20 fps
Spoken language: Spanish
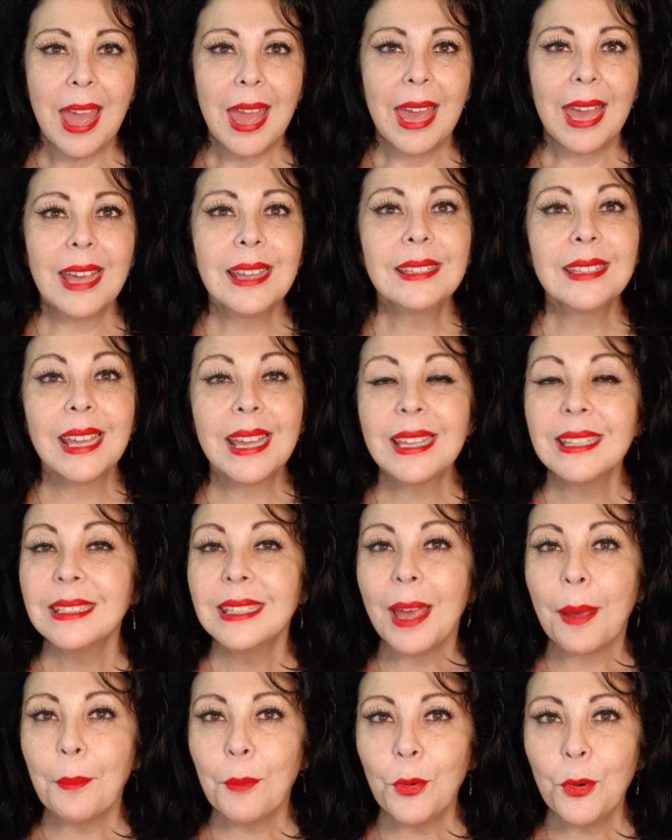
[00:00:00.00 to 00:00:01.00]
es
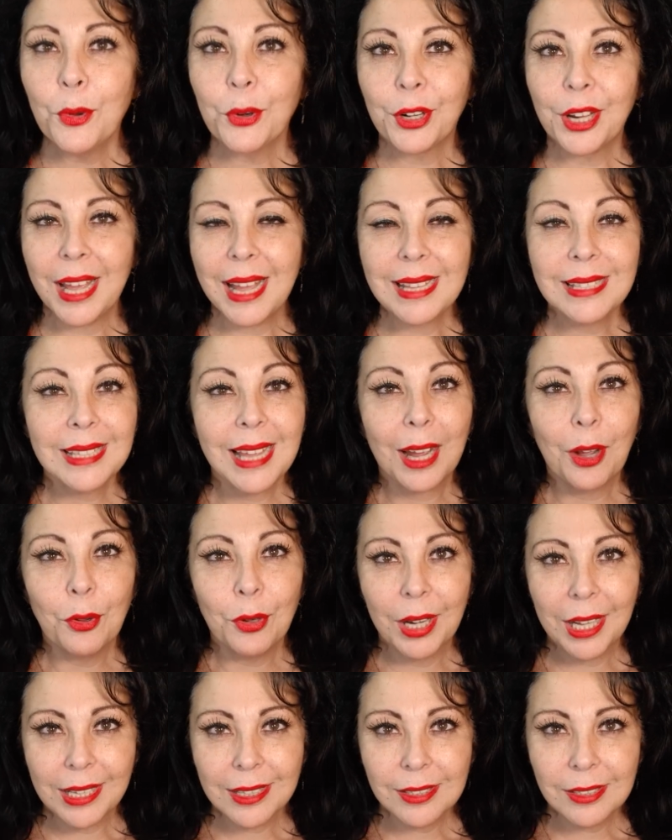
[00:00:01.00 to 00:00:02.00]
ese amor, esa
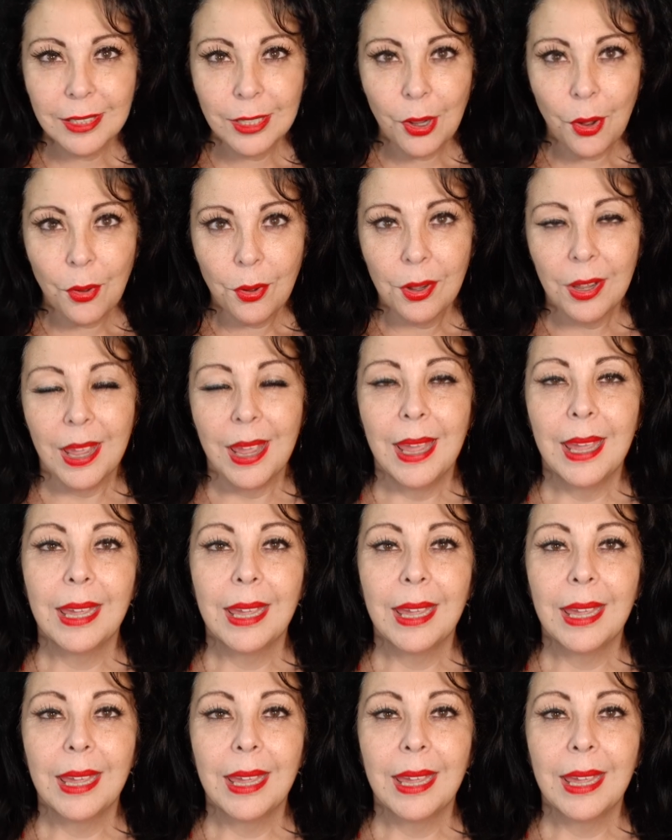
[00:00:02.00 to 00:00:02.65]
conexión